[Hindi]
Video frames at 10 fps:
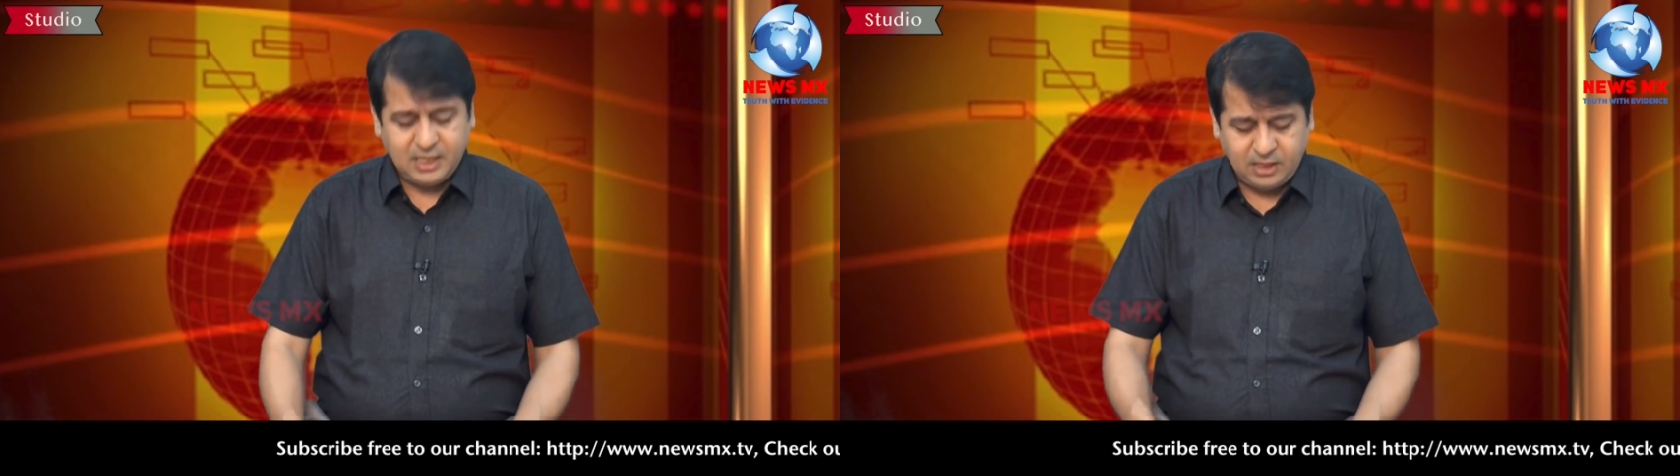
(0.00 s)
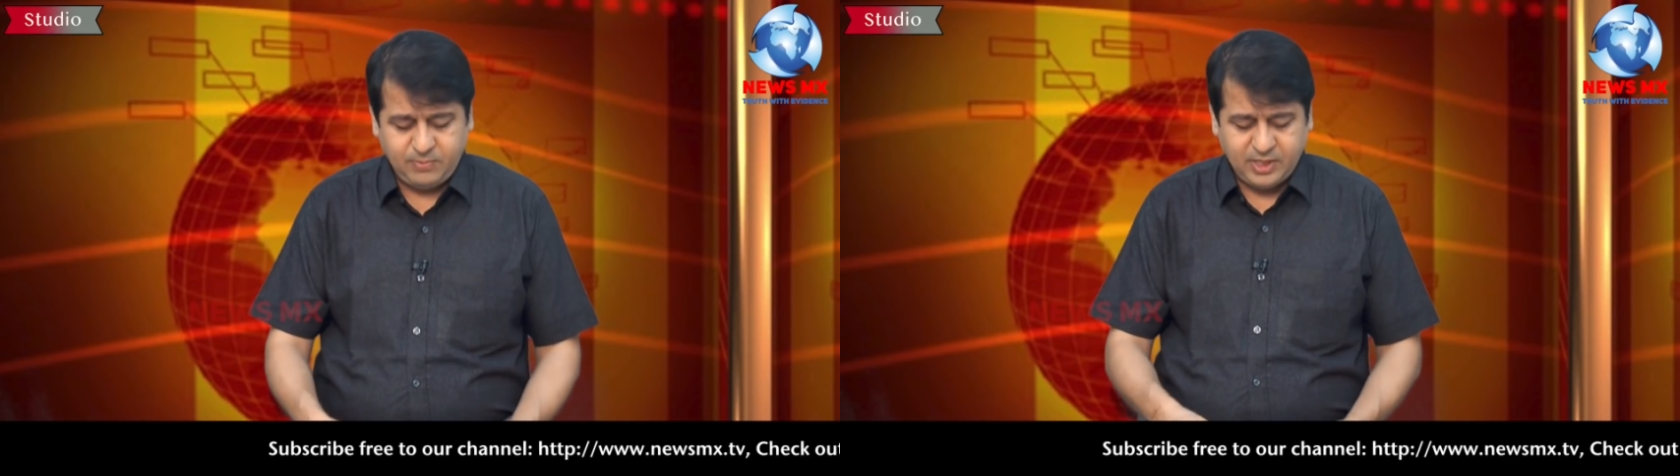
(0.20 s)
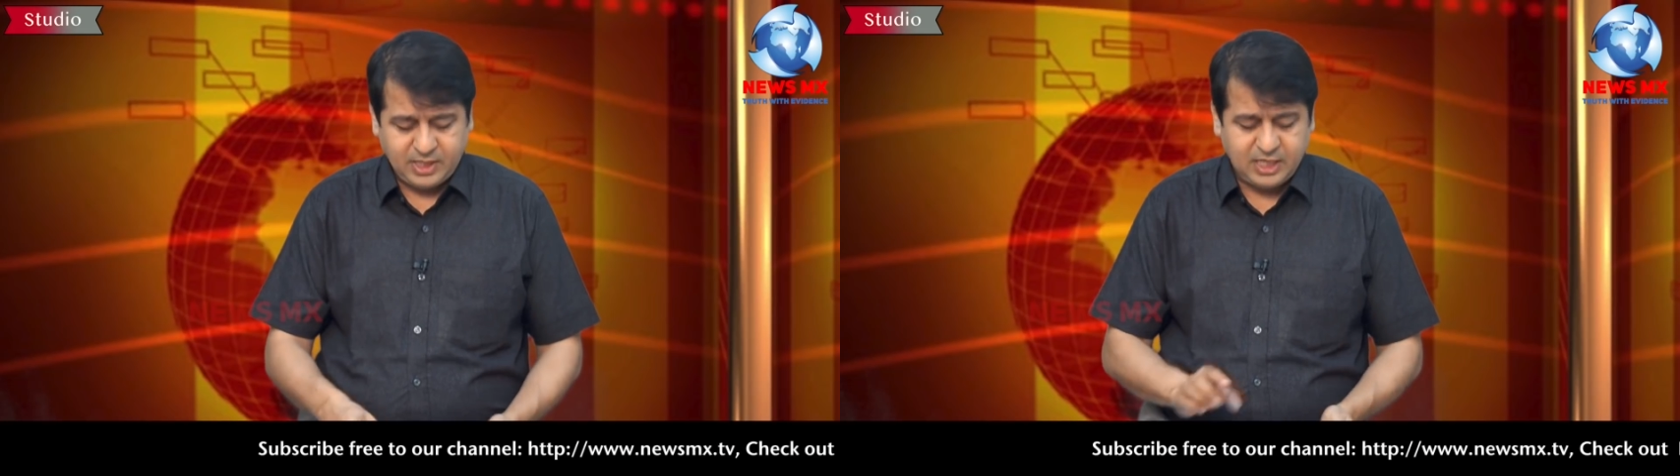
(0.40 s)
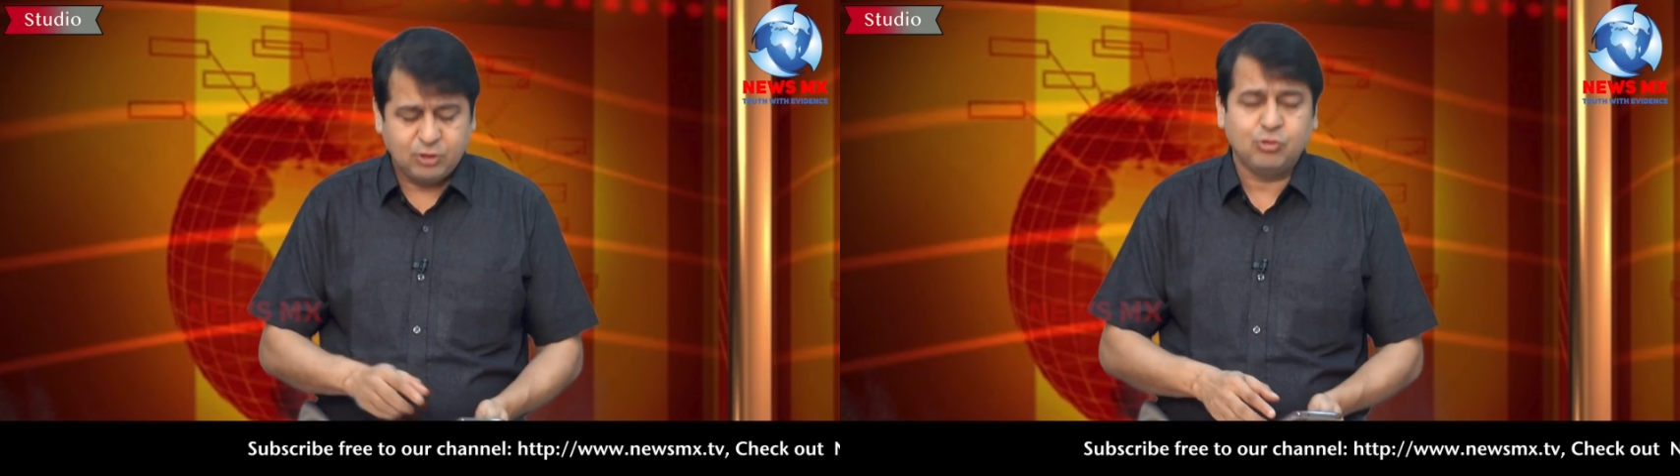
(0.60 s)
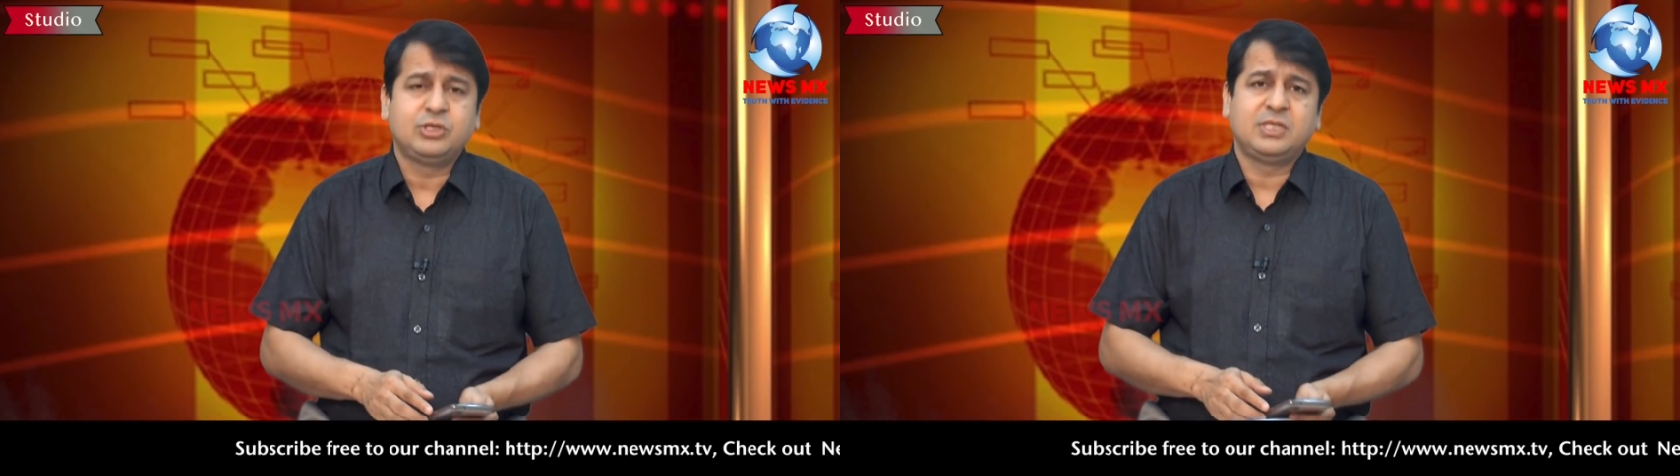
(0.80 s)
रेप किया
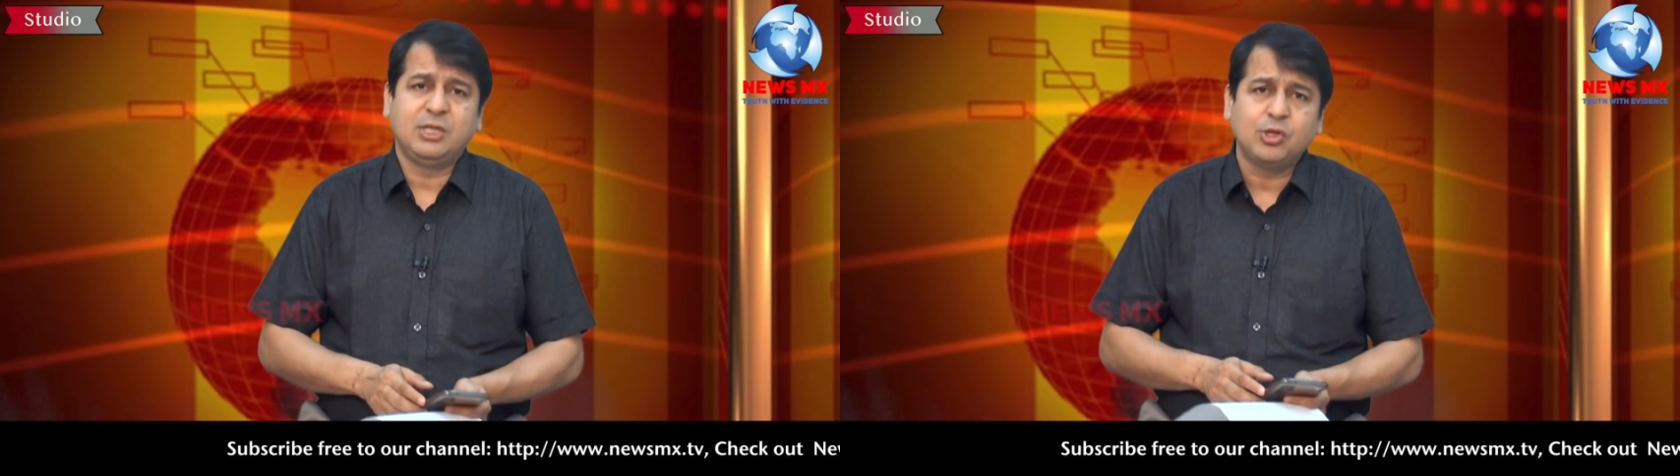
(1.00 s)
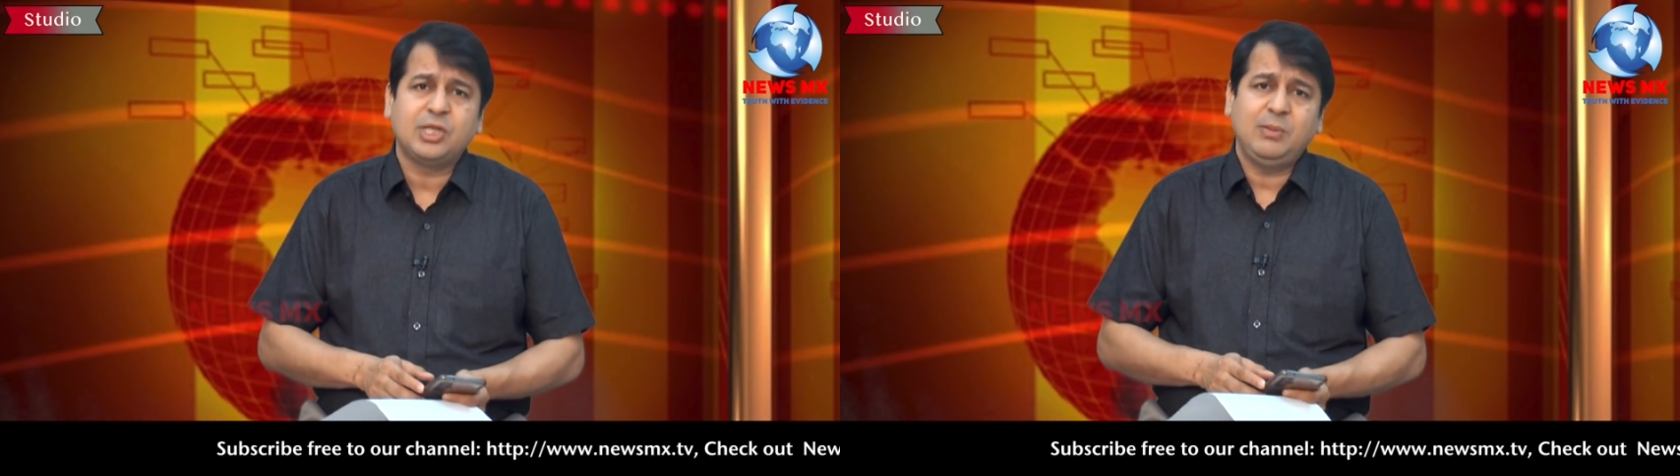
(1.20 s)
गया कुछ दो